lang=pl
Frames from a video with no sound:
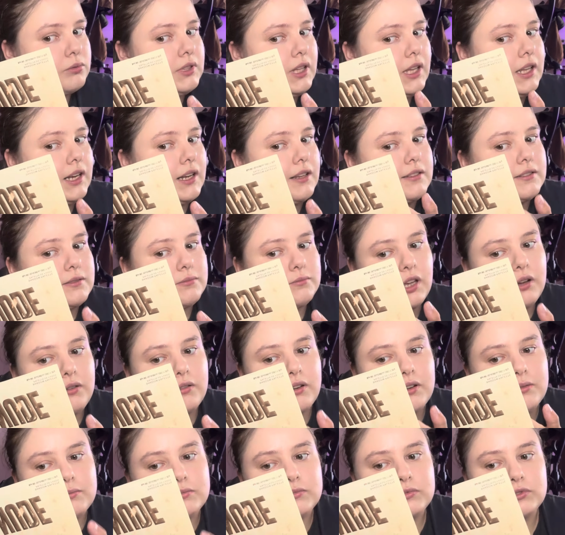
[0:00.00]
teraz
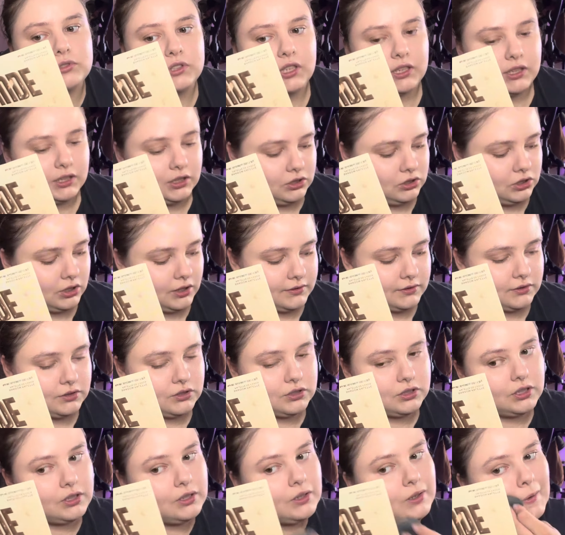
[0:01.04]
miałam już taki czas,
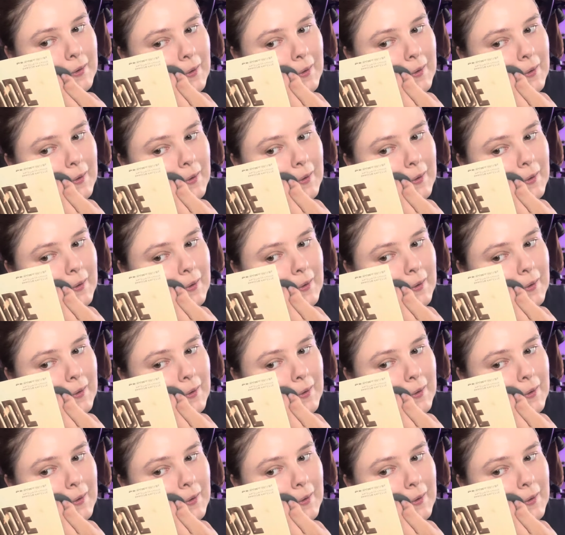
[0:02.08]
że